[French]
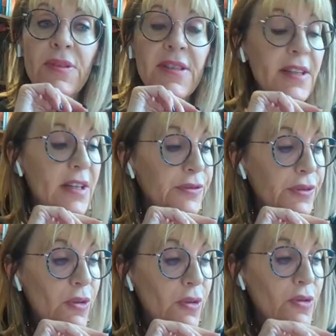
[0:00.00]
Pour ce qui
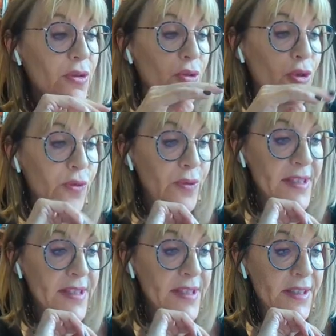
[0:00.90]
concerne la
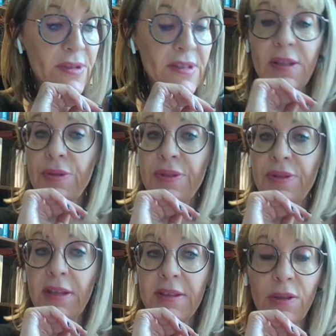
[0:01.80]
France, je vous cite
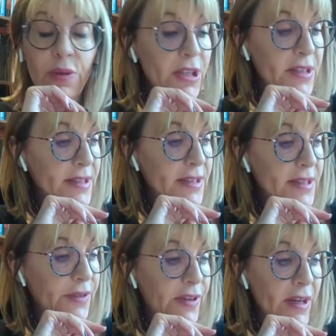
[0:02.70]
aussi le dernier
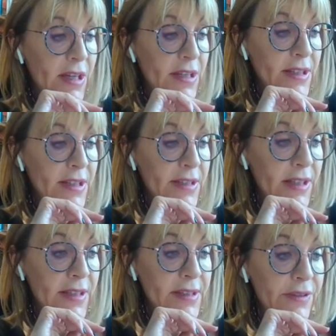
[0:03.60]
objectif
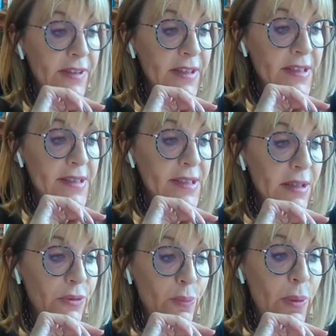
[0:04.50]
tel qu'il a été
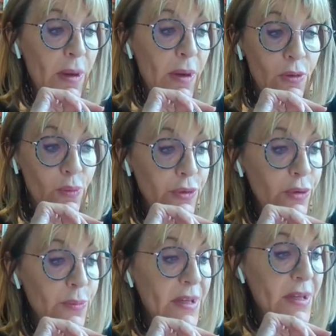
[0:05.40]
fixé donc
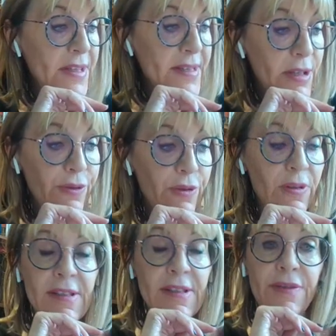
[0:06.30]
par une loi de
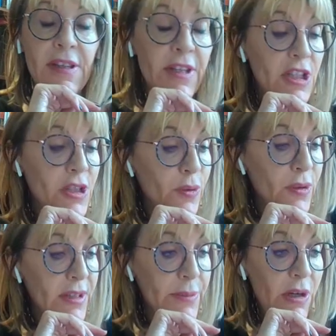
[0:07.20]
2019 relative à
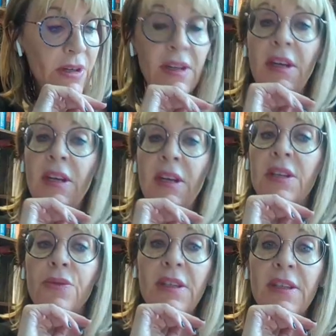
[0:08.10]
l'énergie au
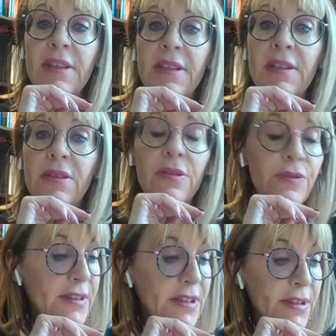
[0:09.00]
climat,
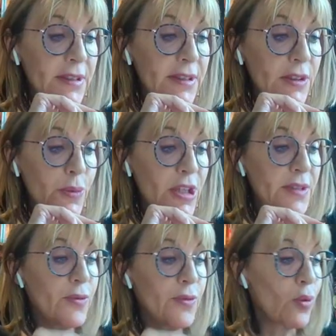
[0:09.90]
qui euh, fait
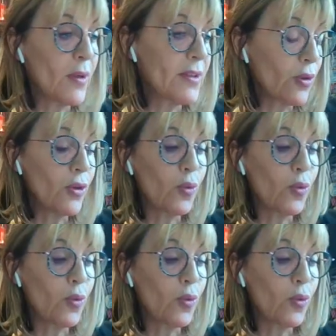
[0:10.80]
état d'un objectif de